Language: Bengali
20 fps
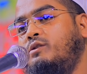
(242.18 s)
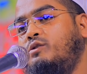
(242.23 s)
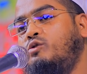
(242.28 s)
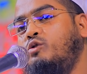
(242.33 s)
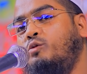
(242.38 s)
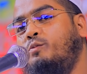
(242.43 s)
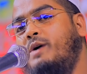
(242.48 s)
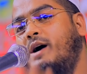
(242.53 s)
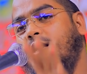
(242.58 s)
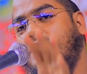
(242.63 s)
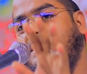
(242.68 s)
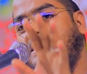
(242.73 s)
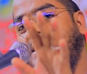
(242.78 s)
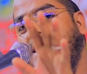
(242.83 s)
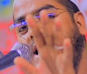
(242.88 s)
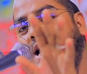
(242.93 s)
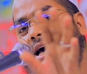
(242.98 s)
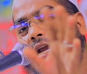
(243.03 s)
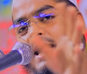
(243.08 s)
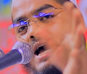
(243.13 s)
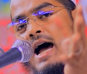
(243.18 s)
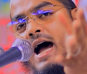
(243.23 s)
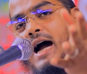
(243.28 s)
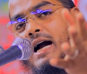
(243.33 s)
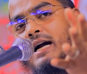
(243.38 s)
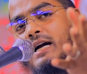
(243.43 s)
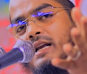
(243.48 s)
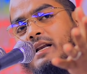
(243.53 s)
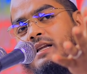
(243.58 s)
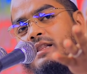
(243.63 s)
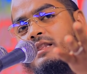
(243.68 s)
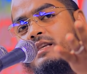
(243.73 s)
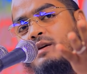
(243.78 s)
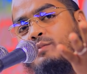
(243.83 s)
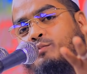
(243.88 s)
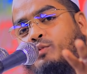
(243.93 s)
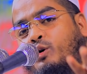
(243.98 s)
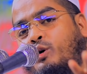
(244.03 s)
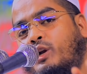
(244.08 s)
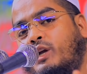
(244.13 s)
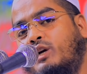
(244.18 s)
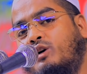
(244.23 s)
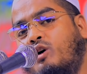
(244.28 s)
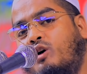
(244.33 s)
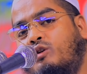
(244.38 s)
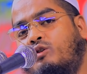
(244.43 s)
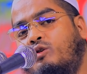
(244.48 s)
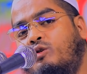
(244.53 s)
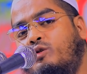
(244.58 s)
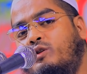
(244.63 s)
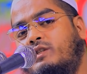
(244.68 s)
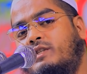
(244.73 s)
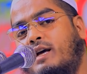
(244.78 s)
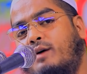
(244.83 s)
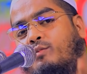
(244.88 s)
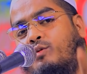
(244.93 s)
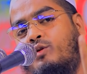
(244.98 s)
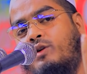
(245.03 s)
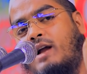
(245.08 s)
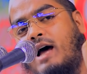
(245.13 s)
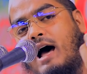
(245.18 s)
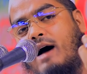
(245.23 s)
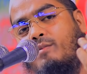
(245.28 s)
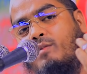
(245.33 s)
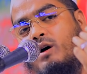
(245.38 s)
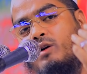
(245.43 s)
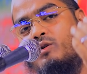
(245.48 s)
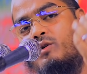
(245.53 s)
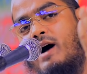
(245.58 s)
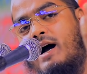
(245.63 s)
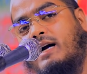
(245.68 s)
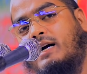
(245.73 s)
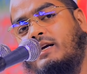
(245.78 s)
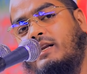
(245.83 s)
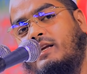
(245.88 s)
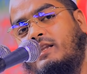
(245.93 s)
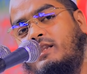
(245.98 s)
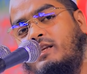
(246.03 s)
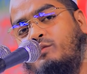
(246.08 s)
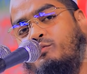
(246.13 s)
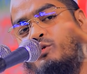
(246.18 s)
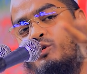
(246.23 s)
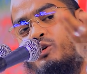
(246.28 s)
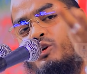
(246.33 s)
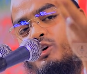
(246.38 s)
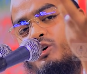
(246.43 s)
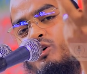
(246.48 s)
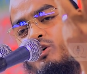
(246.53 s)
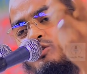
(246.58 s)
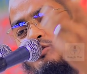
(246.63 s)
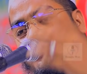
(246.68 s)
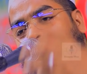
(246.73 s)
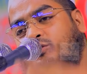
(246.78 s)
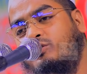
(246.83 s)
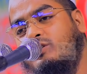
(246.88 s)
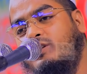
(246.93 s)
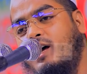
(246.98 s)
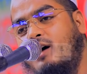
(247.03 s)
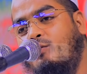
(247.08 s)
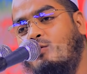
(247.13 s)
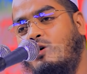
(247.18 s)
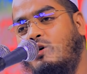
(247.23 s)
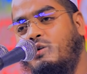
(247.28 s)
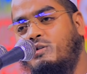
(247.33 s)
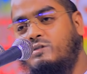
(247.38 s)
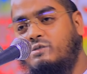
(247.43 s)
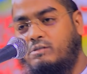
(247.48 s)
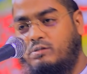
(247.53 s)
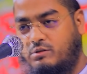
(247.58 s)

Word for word: তোমার চেহারা আকৃতি বডি গঠন যেমন আমারও আকৃতি বডি গঠন তেমন